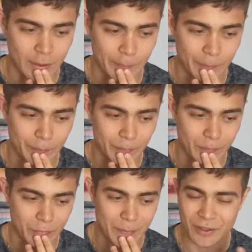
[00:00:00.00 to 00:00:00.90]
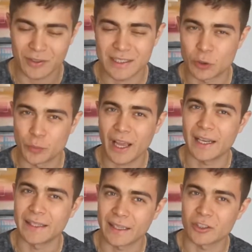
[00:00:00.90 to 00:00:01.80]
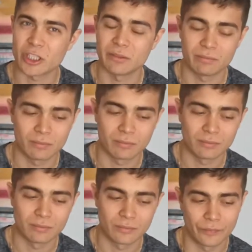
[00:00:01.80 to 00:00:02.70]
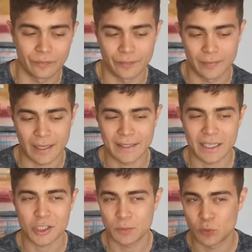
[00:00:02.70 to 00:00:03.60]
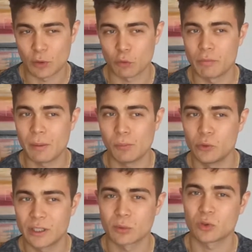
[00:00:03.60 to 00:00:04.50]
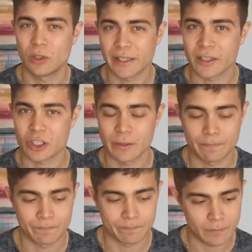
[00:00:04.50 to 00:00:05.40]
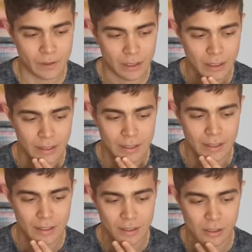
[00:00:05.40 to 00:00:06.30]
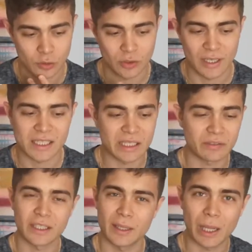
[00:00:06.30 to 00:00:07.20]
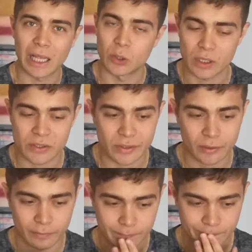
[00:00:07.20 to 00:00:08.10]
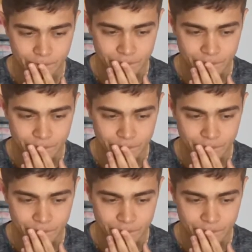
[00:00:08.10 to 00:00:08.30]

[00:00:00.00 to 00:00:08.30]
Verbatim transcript: Euh, puis maintenant, cette lumière, elle est cachée. Elle est cachée, puis tu la trouves même plus tellement que tu l'as cachée. Tu te laisses effrayer par la noirceur,